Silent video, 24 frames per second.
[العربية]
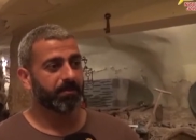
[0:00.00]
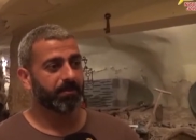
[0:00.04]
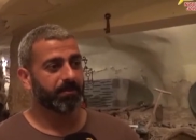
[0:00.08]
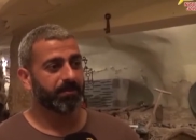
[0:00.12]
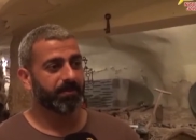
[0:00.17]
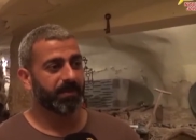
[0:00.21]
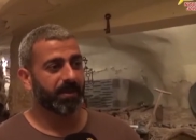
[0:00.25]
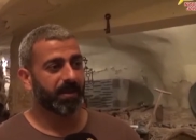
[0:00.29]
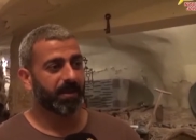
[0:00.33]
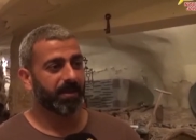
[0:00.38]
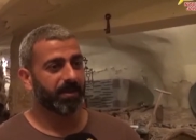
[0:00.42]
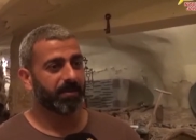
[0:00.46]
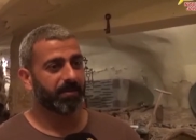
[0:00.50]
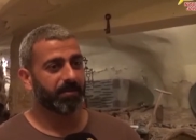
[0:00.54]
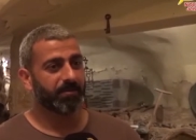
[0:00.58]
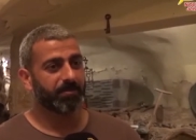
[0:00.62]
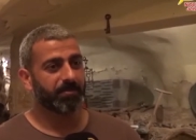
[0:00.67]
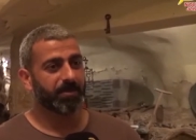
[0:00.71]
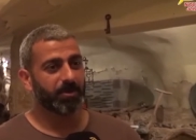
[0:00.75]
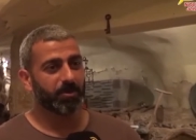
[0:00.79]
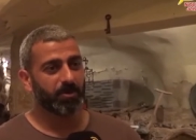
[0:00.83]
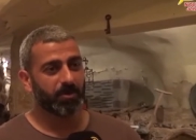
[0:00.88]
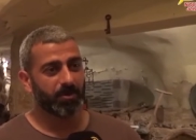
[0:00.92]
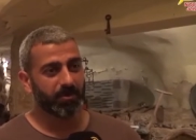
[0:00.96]

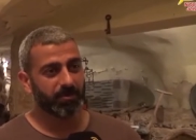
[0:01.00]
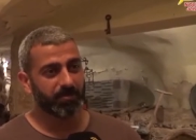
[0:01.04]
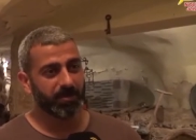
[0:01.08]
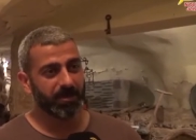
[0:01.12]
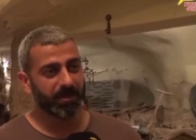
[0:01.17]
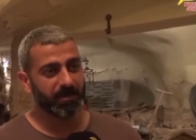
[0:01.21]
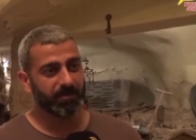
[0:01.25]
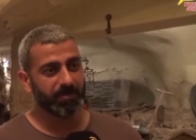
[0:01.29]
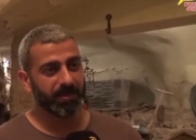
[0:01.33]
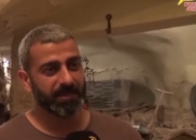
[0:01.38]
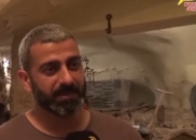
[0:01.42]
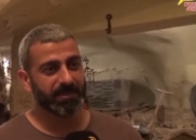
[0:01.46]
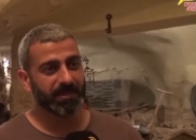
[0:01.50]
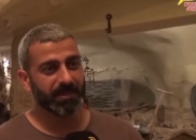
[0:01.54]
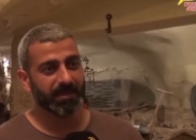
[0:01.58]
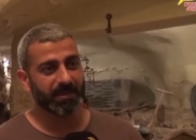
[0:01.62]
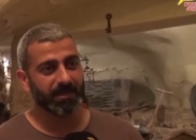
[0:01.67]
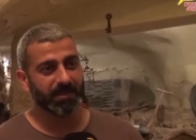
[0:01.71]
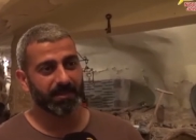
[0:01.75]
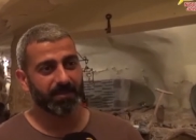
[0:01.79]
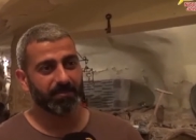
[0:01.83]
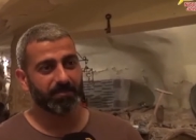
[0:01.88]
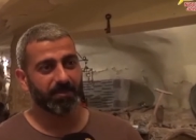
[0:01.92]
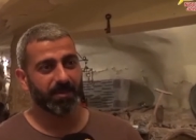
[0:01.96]
فمن هون من البلدة
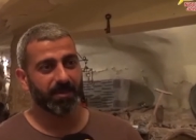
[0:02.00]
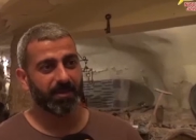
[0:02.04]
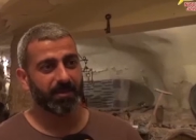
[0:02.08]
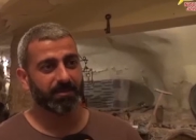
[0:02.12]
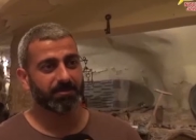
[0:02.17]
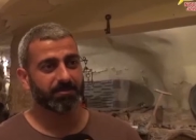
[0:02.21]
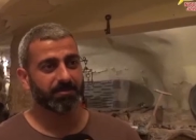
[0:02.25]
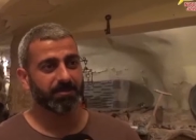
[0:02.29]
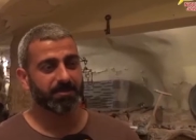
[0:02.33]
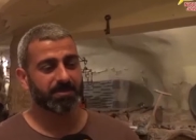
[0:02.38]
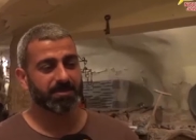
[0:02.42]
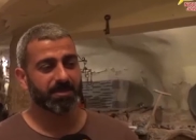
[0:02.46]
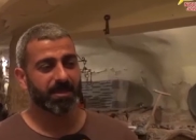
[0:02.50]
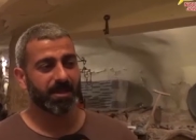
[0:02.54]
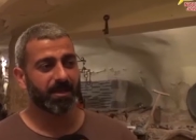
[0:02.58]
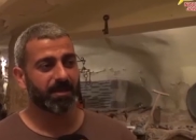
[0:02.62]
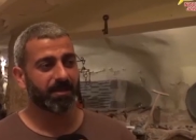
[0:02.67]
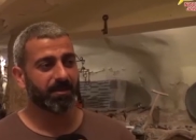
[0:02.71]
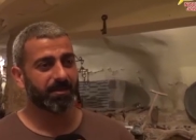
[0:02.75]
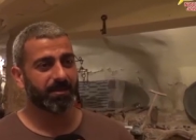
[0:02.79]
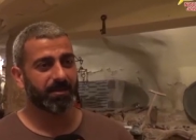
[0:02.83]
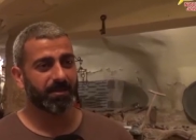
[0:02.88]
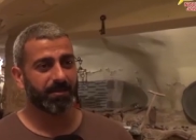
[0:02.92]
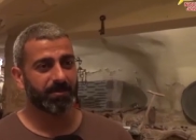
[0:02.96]
القديمة
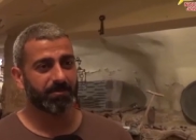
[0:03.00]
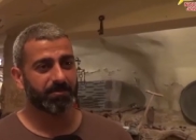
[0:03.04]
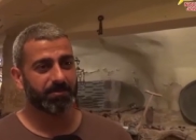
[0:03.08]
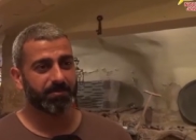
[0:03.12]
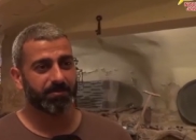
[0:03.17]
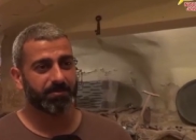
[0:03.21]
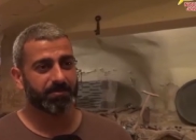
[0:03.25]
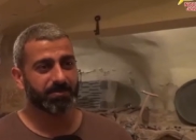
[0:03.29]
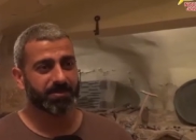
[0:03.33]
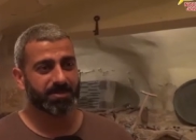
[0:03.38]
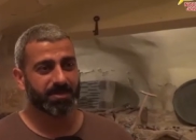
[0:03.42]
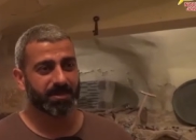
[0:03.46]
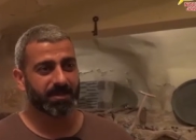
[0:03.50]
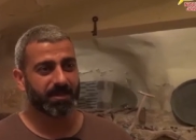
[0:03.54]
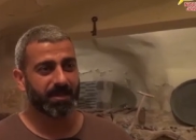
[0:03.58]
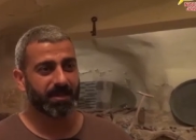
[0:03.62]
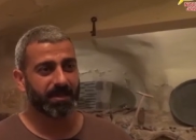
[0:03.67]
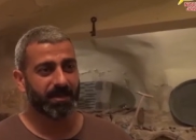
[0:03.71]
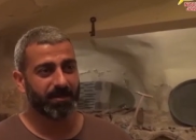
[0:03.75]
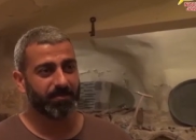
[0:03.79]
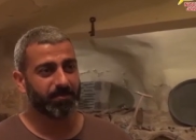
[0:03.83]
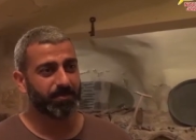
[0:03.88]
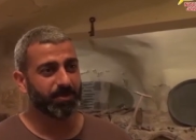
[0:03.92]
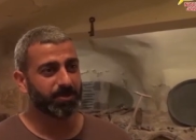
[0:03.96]
صارت صرنا
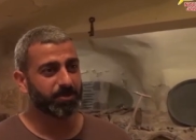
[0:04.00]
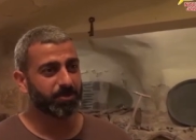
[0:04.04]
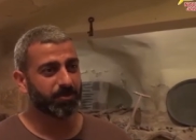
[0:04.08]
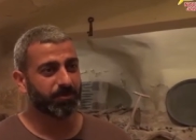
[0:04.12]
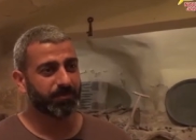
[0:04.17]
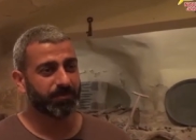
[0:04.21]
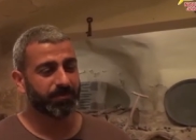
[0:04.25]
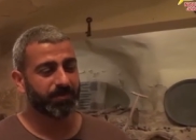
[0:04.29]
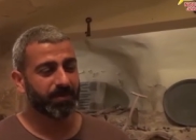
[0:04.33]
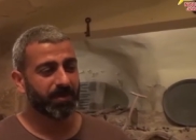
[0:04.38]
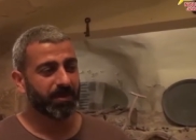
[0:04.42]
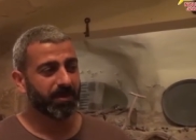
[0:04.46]
نحب نشوف